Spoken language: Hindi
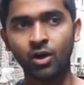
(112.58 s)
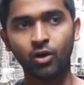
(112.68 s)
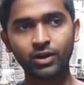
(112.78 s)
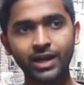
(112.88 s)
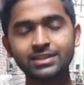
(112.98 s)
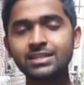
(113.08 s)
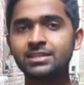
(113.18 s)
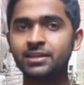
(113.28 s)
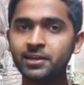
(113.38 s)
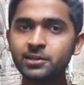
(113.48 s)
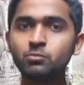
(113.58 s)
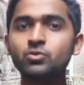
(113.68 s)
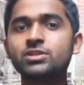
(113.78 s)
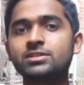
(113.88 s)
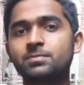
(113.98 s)
और आई थिंक यही
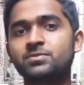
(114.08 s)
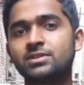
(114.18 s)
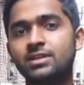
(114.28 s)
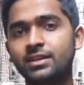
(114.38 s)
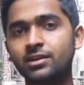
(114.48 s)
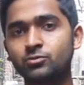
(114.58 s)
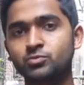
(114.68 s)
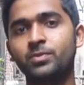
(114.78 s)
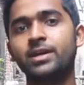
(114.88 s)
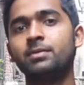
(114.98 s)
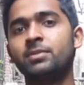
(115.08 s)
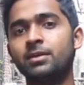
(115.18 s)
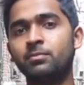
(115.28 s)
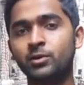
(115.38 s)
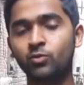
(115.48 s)
मुझे सबसे ज़्यादा उसमें मतलब
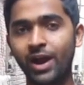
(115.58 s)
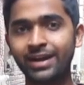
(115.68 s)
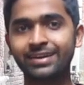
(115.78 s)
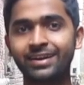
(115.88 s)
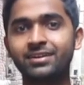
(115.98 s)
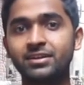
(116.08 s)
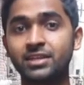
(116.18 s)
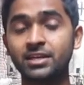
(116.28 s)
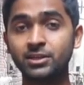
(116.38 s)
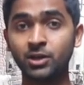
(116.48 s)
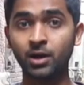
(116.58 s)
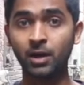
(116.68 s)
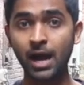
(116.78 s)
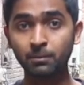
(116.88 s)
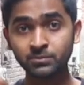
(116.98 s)
मेरे को अट्रैक्ट करता है कि हाँ
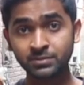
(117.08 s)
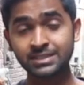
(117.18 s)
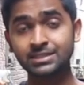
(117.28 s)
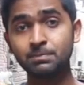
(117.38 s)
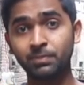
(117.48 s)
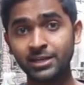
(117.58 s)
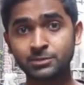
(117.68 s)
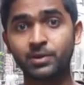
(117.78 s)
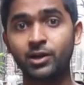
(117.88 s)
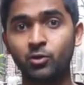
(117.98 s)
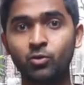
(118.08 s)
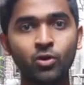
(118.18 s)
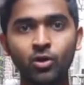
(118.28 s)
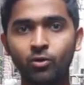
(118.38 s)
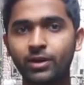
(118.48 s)
आप किसी प्लेस पे गए हो
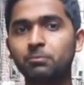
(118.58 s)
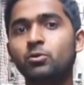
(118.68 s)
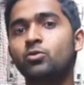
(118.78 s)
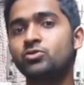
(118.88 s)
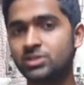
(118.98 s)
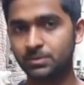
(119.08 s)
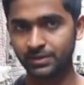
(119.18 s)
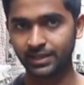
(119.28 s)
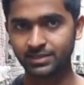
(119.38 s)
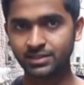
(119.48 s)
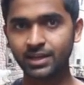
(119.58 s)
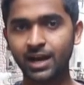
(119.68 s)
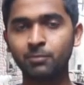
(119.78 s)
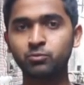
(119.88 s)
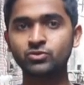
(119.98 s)
और आपको कुछ नहीं पता है ठीक है
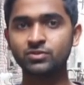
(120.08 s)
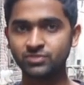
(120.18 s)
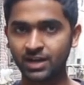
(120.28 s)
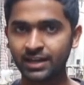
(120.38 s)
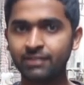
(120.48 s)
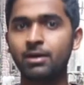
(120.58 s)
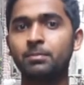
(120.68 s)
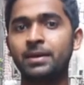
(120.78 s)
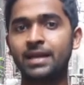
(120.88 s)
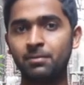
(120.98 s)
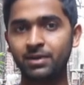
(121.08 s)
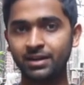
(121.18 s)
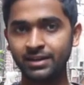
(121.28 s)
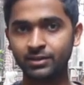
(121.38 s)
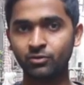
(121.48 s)
आपको सिर्फ जाना है वहाँ पे कैमरा
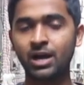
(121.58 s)
लेके और